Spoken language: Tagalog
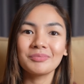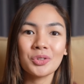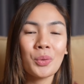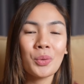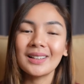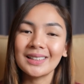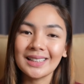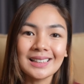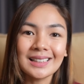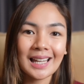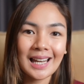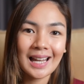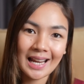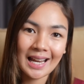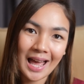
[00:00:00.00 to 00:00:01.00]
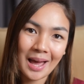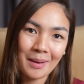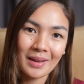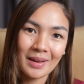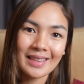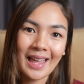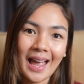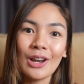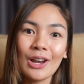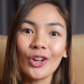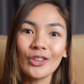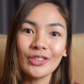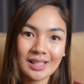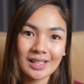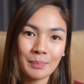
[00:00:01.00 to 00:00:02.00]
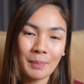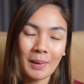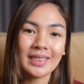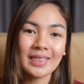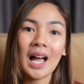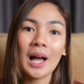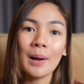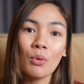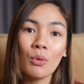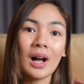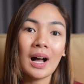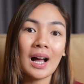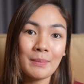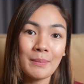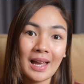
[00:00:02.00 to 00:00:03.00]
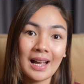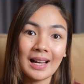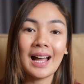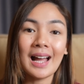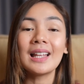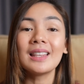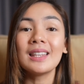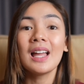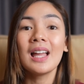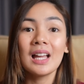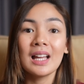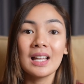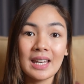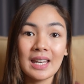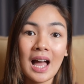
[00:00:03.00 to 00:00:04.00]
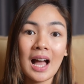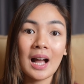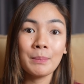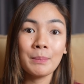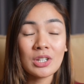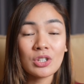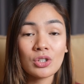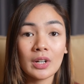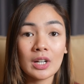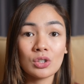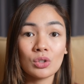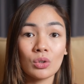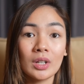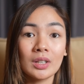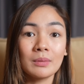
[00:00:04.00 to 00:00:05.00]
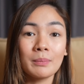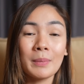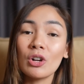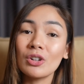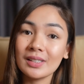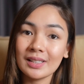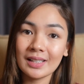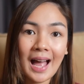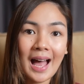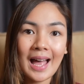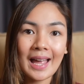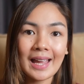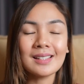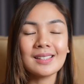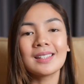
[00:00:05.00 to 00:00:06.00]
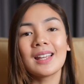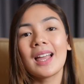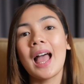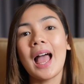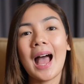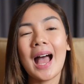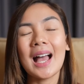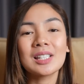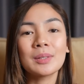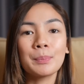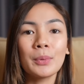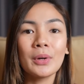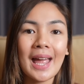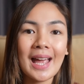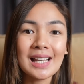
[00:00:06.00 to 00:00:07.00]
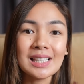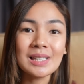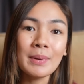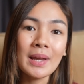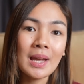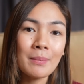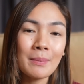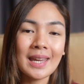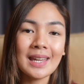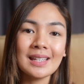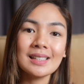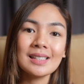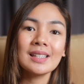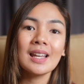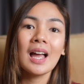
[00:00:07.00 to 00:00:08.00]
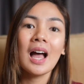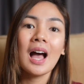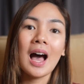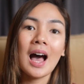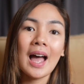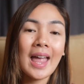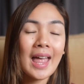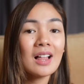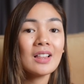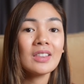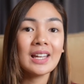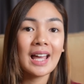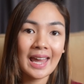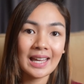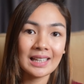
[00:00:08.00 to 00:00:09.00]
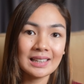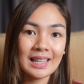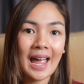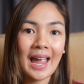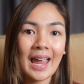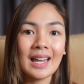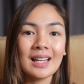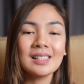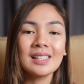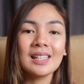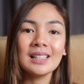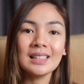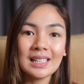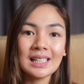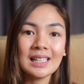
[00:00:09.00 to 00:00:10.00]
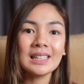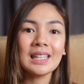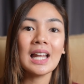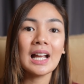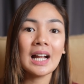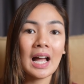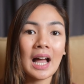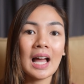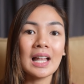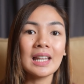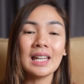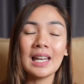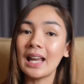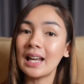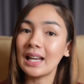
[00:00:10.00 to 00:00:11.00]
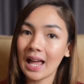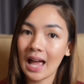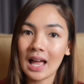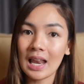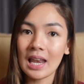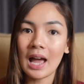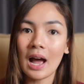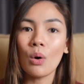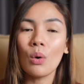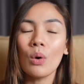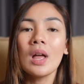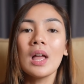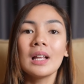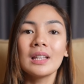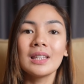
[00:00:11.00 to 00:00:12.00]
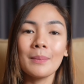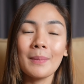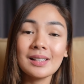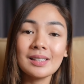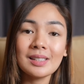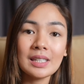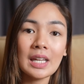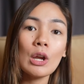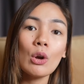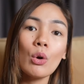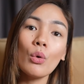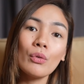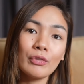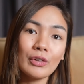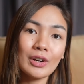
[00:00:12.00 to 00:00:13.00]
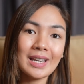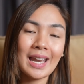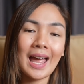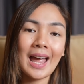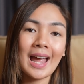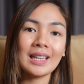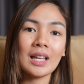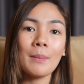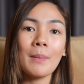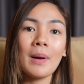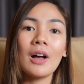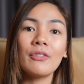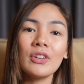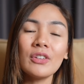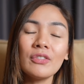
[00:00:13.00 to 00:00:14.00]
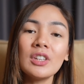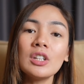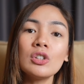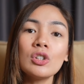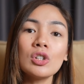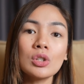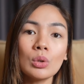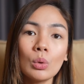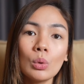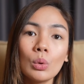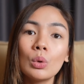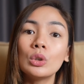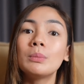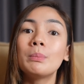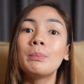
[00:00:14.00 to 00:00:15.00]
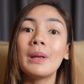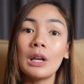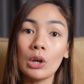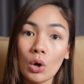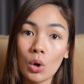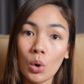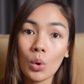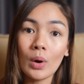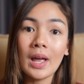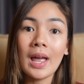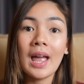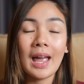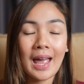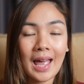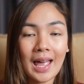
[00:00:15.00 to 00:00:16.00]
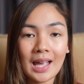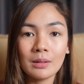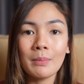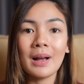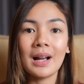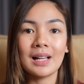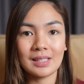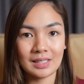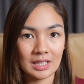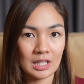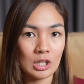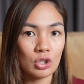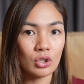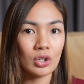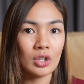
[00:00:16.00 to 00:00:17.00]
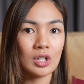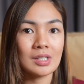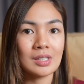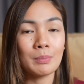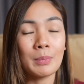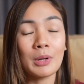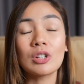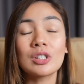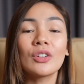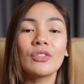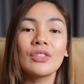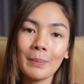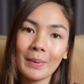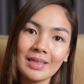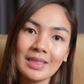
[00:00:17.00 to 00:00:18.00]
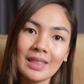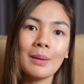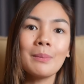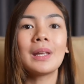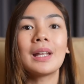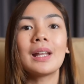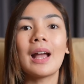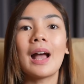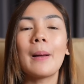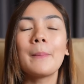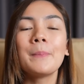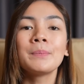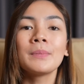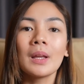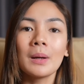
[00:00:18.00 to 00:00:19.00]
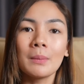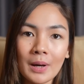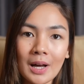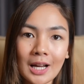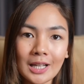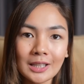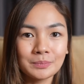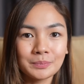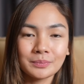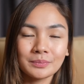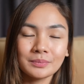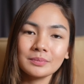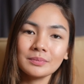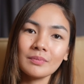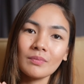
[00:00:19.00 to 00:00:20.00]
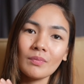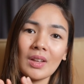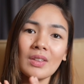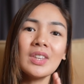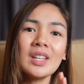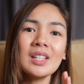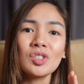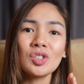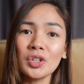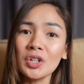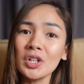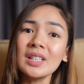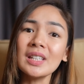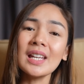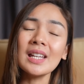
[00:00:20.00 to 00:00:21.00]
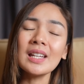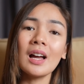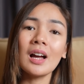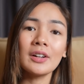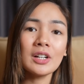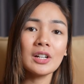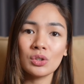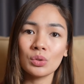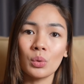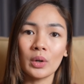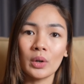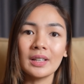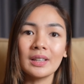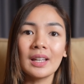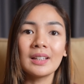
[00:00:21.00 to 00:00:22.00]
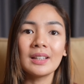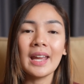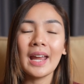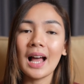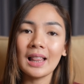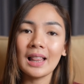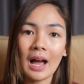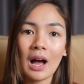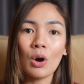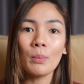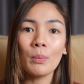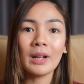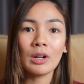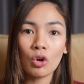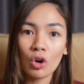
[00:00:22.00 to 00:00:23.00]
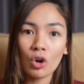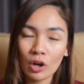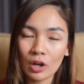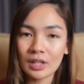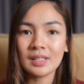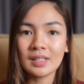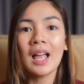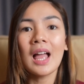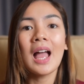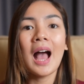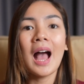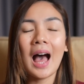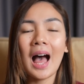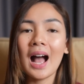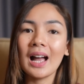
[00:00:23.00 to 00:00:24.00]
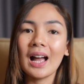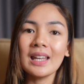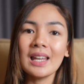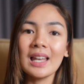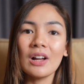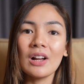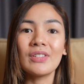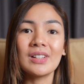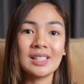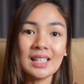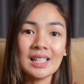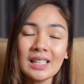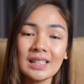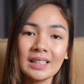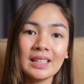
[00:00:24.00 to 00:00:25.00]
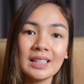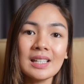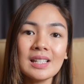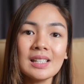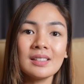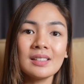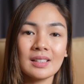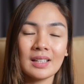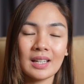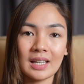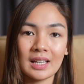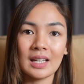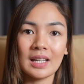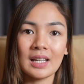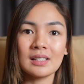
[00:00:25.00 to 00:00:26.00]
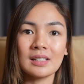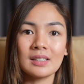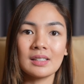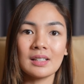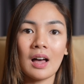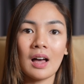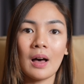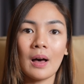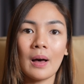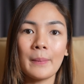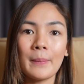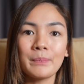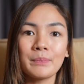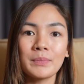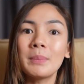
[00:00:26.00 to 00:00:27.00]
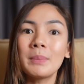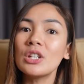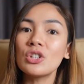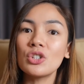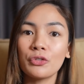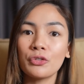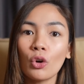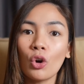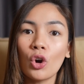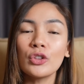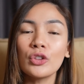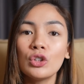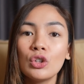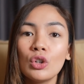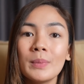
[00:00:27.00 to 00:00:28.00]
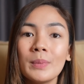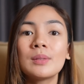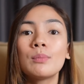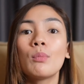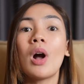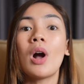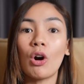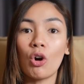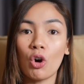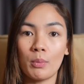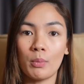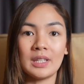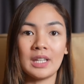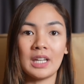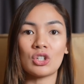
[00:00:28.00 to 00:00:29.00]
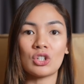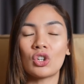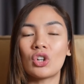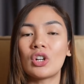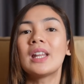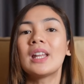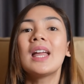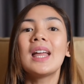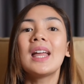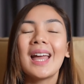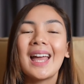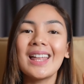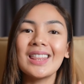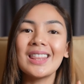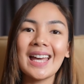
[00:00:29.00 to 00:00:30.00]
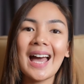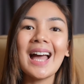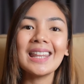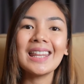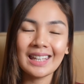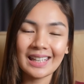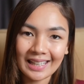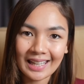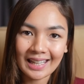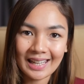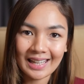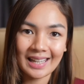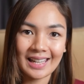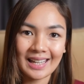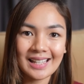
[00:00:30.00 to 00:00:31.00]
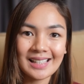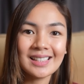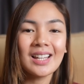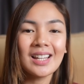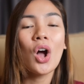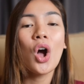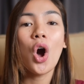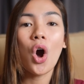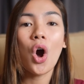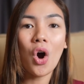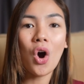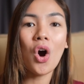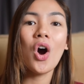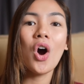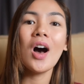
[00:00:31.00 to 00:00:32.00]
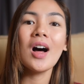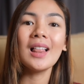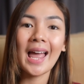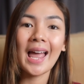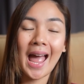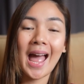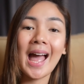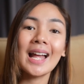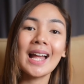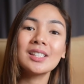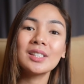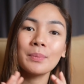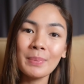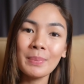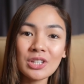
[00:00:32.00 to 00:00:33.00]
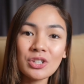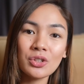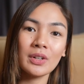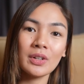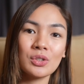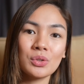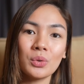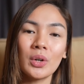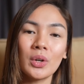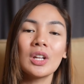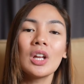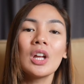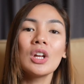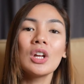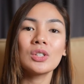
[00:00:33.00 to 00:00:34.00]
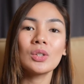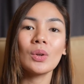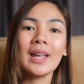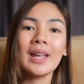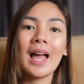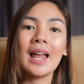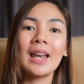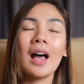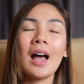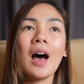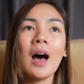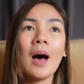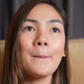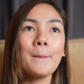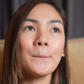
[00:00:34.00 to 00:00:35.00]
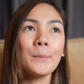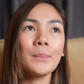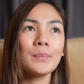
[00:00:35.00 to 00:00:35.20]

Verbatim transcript: swerte lang talaga namin dahil on the spot nakabook kami agad ng beach resort. Because guys, as per SBMA's uh, health guidelines, hindi talaga nila inaalaw na magstay overnight ang mga 15 years old below and mga seniors because of the pandemic nga. But, this certain uh, resort, they allow because ang kanilang facilities is um, beachfront yung mismong accommodation. And that is All Hands Beach Resort. So, ayan, um,